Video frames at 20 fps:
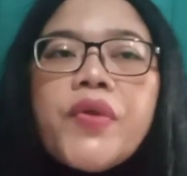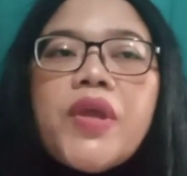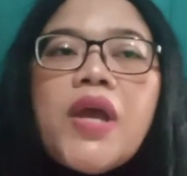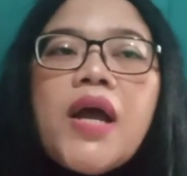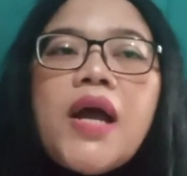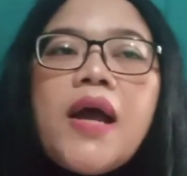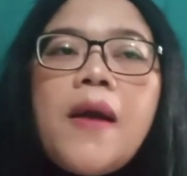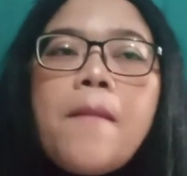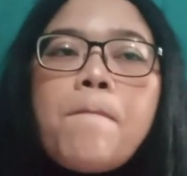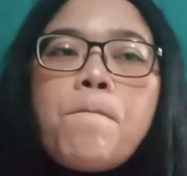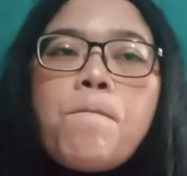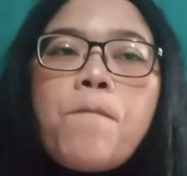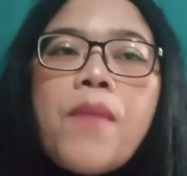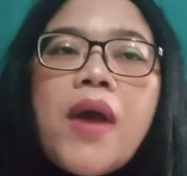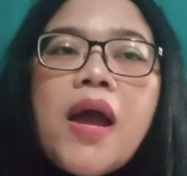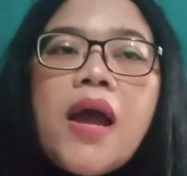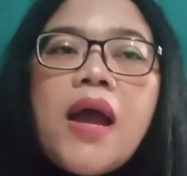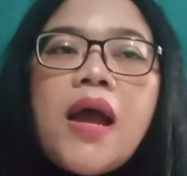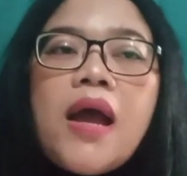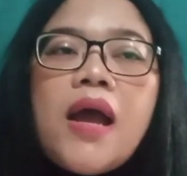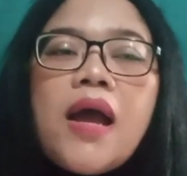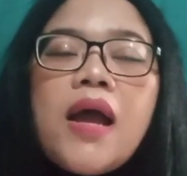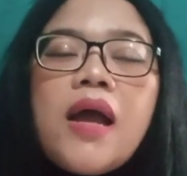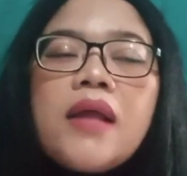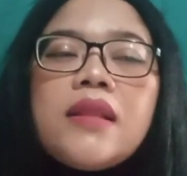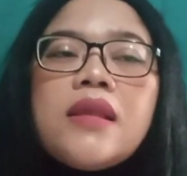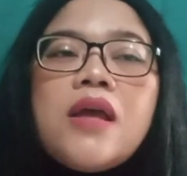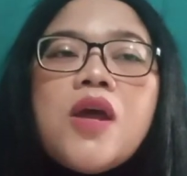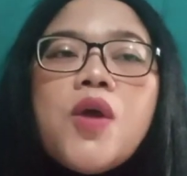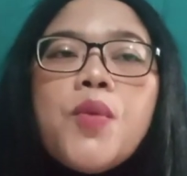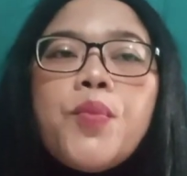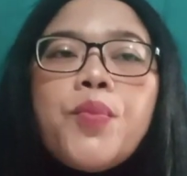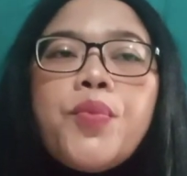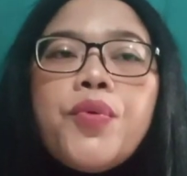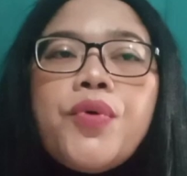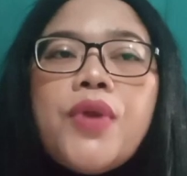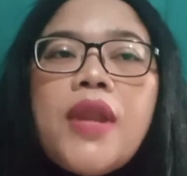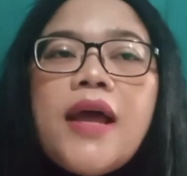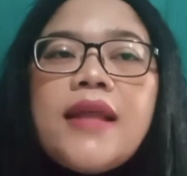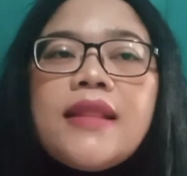Yang keempat,
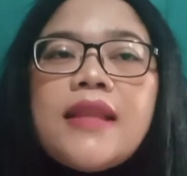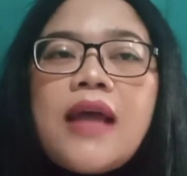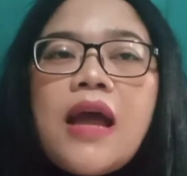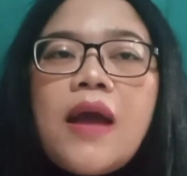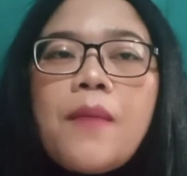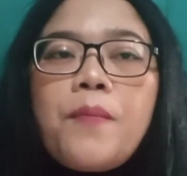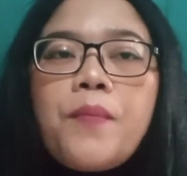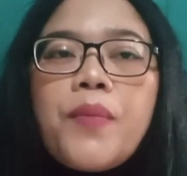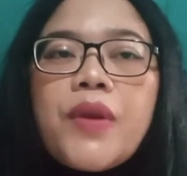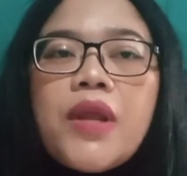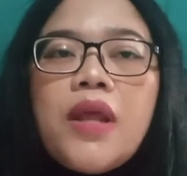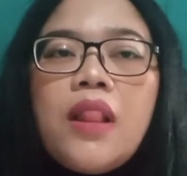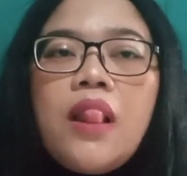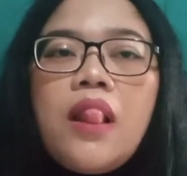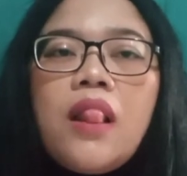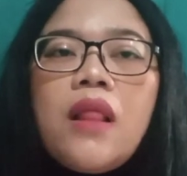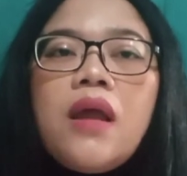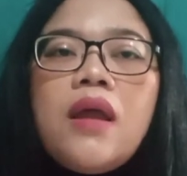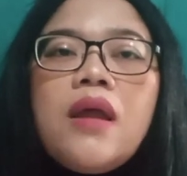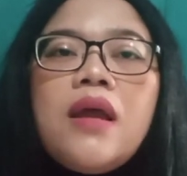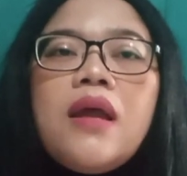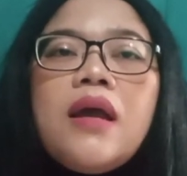bulan April.